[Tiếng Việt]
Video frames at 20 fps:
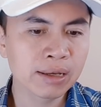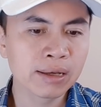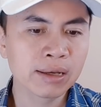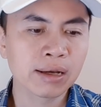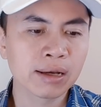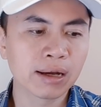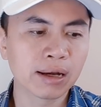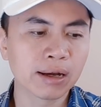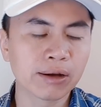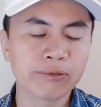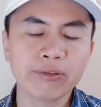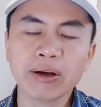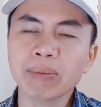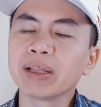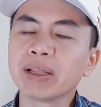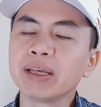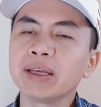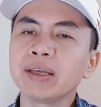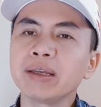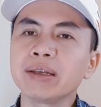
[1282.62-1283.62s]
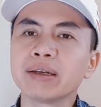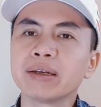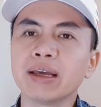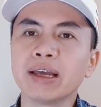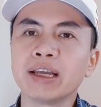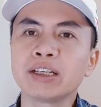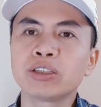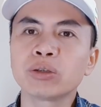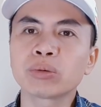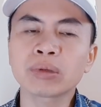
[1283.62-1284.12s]
À, pháp lý
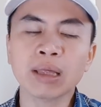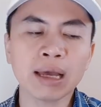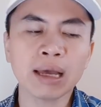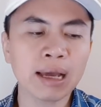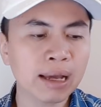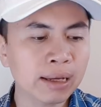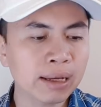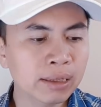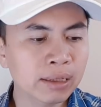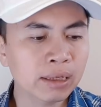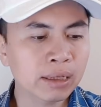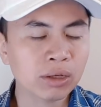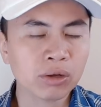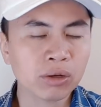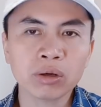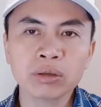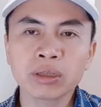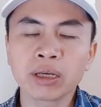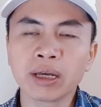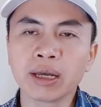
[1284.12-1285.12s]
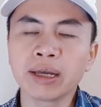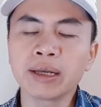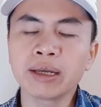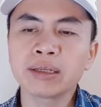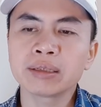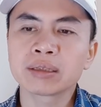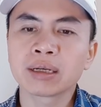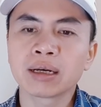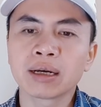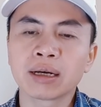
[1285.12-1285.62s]
để chúng ta có thể
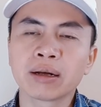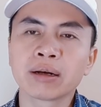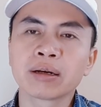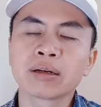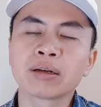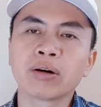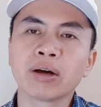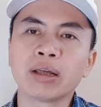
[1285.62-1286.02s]
uh,